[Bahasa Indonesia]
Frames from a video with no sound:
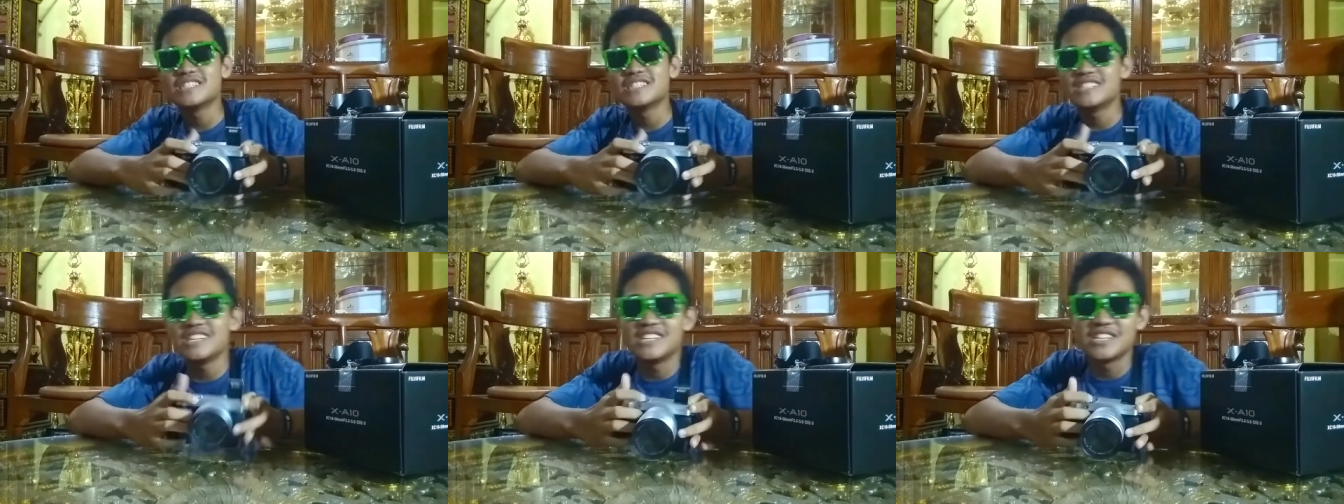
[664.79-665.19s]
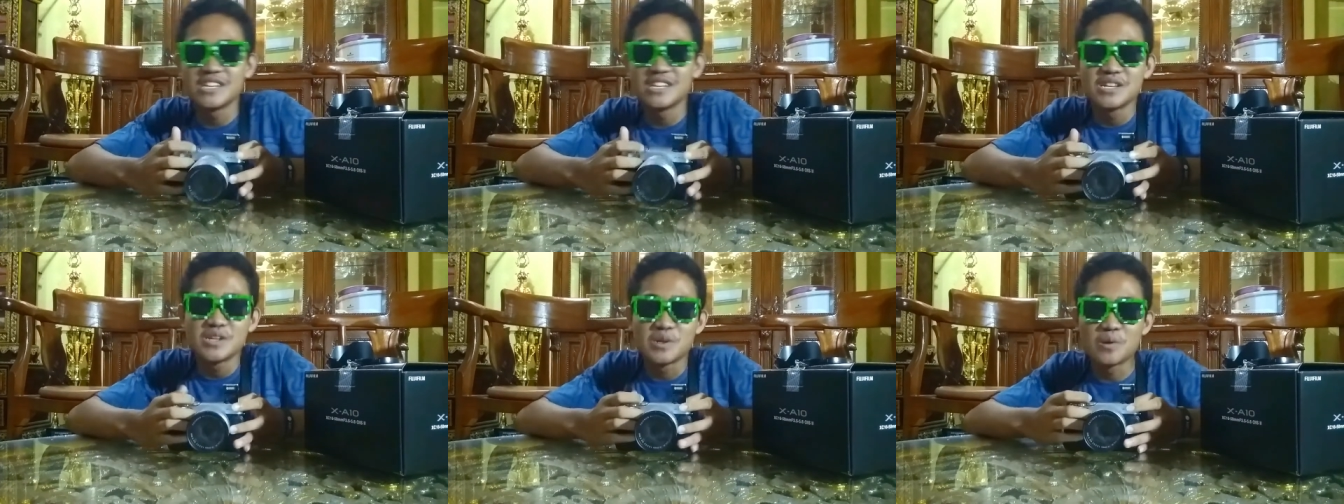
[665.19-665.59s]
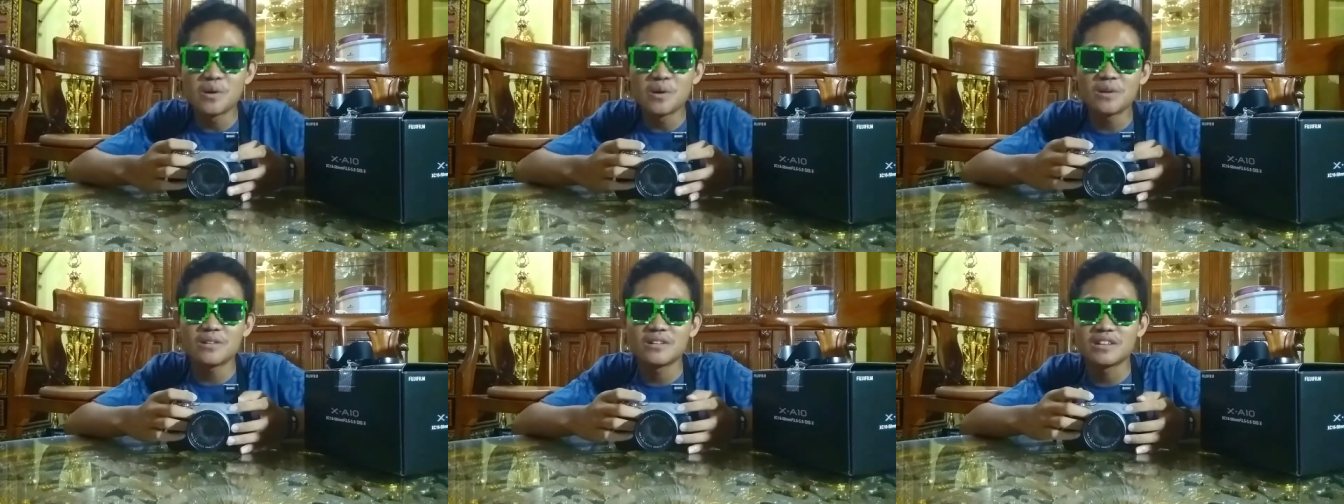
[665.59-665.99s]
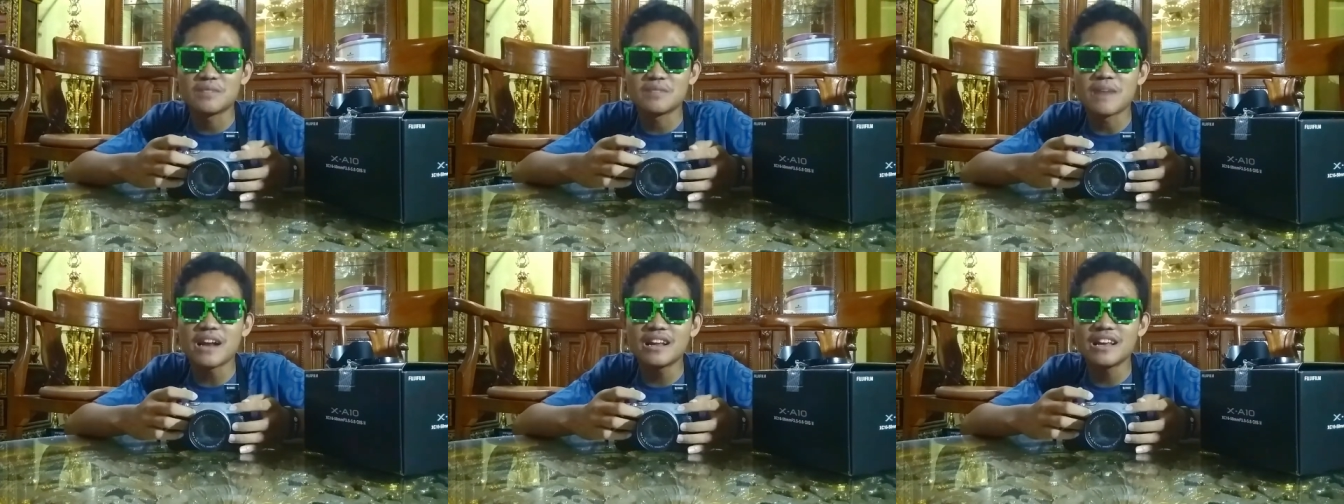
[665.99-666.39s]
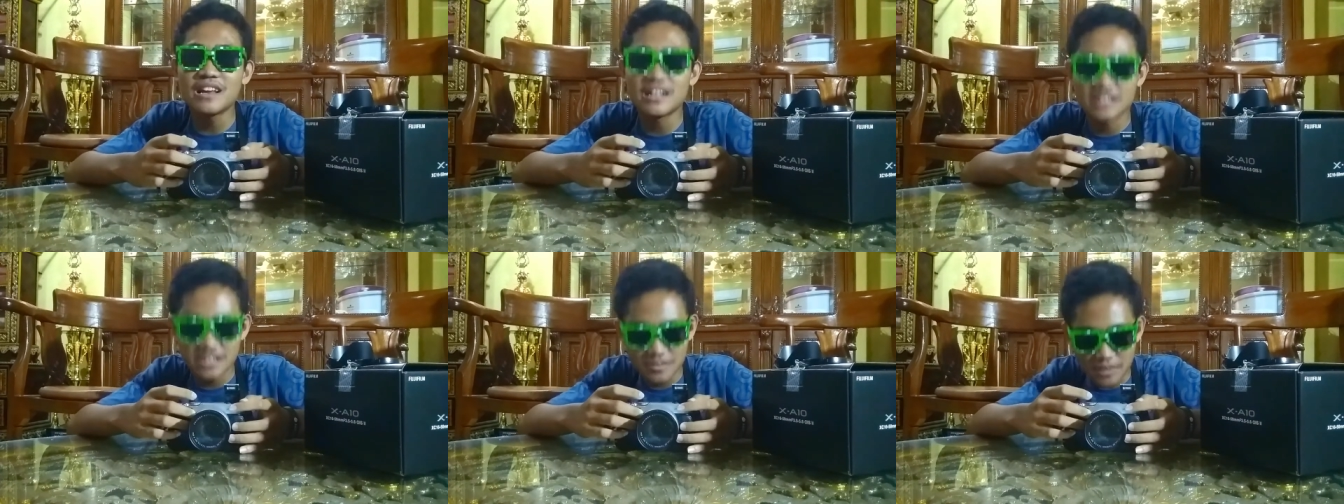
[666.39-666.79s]
di gue gimana ya
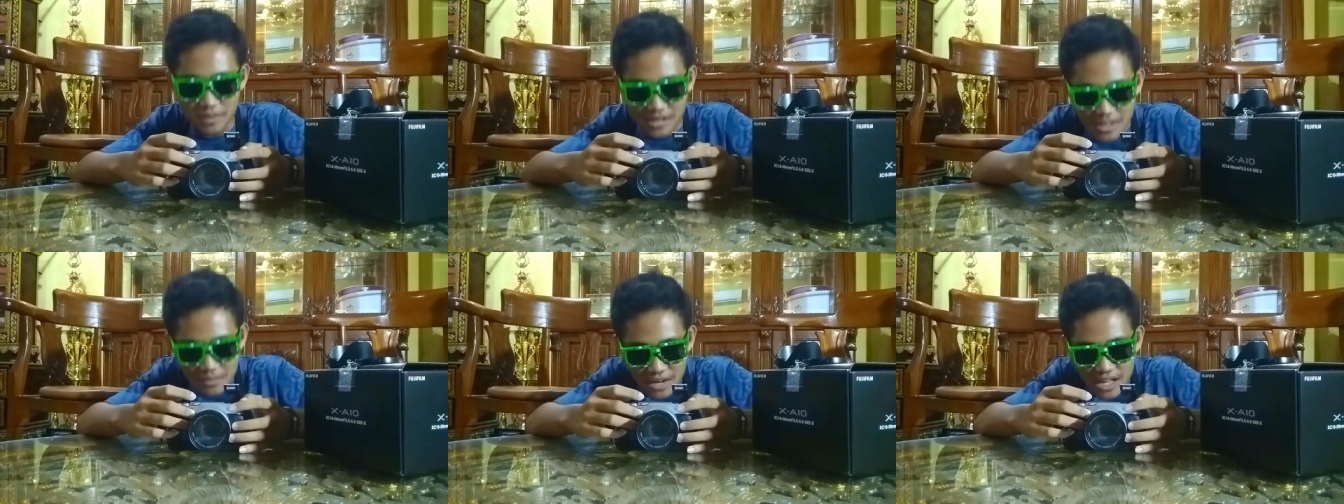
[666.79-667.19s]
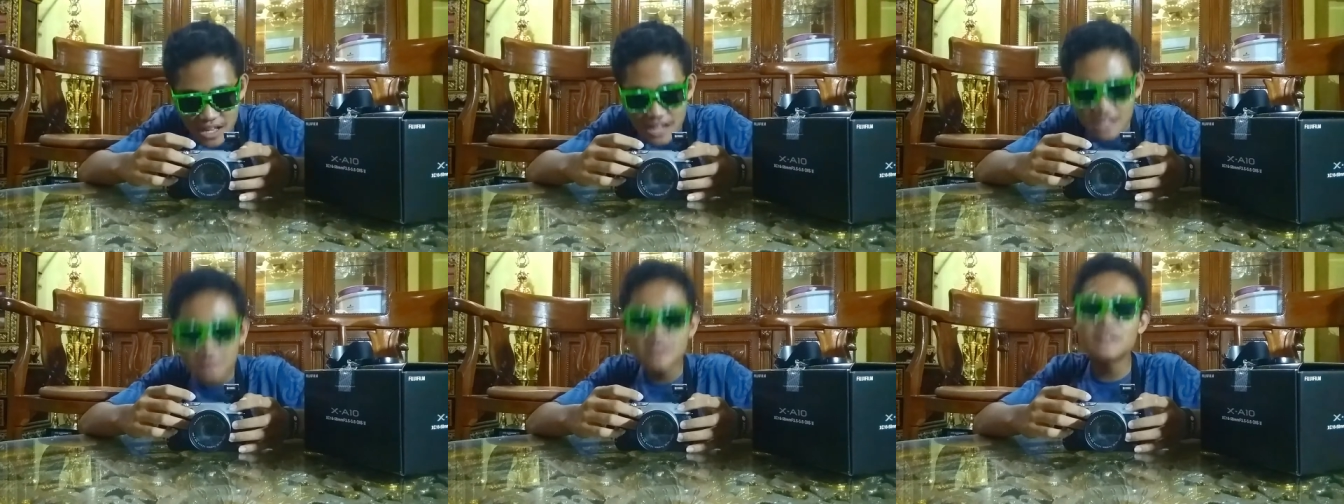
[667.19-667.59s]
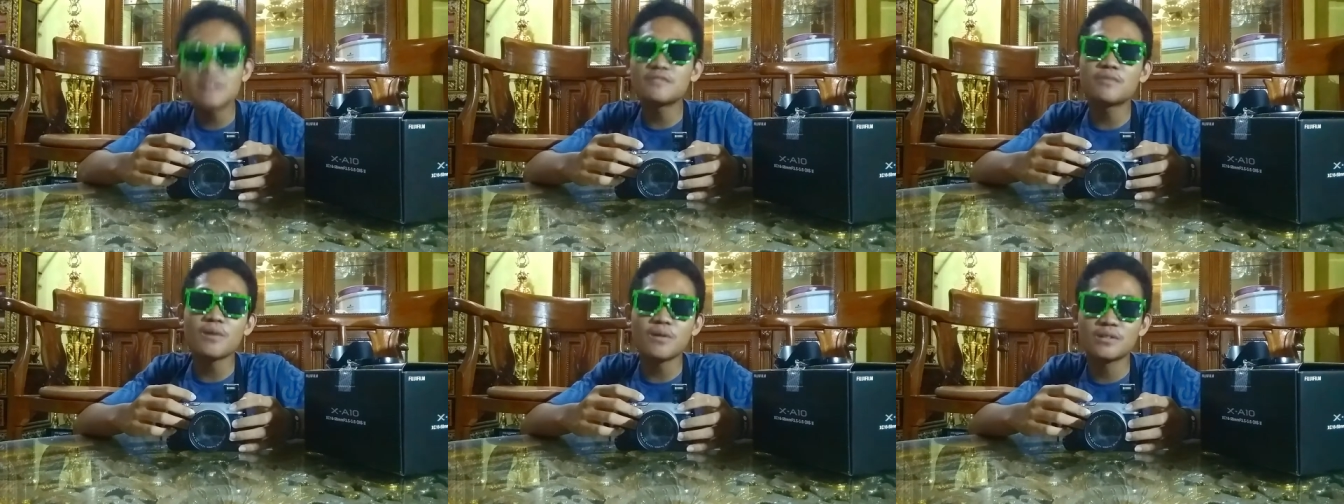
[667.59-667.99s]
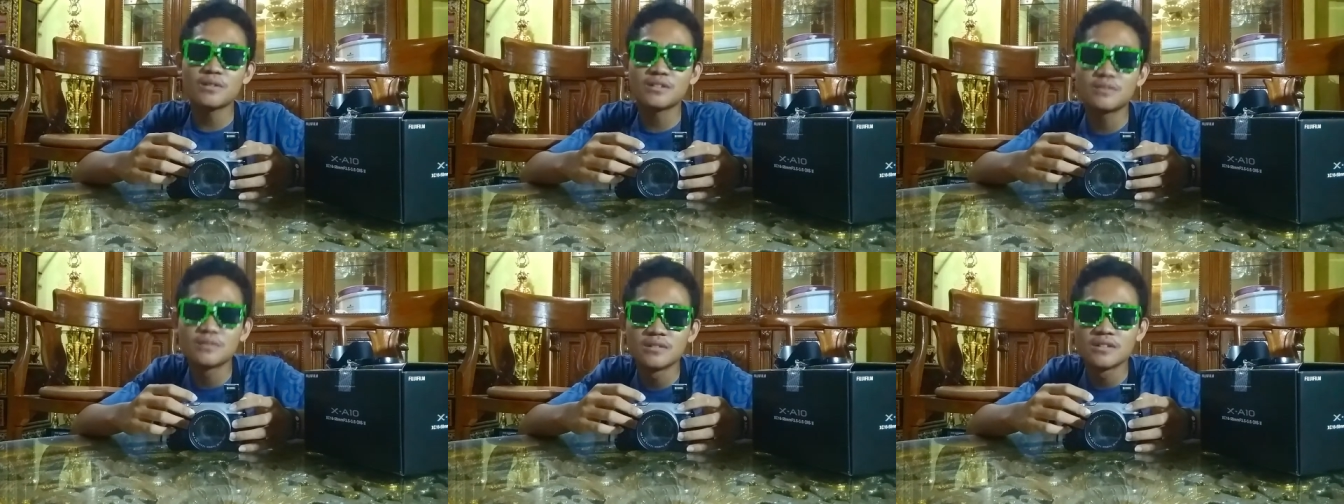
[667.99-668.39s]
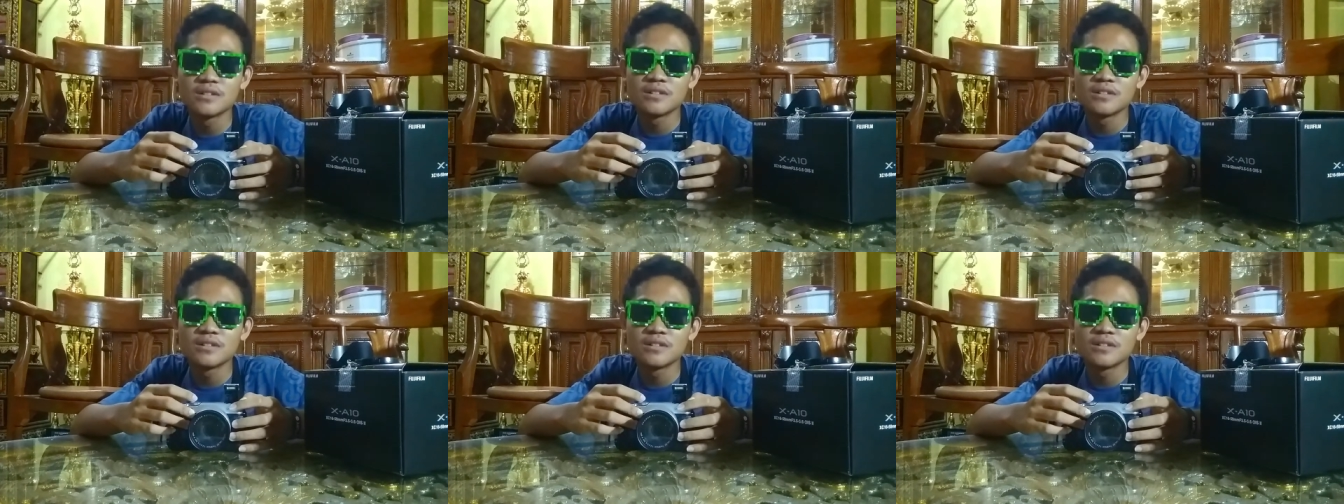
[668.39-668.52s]
nih pertama kali bikin vlog gitu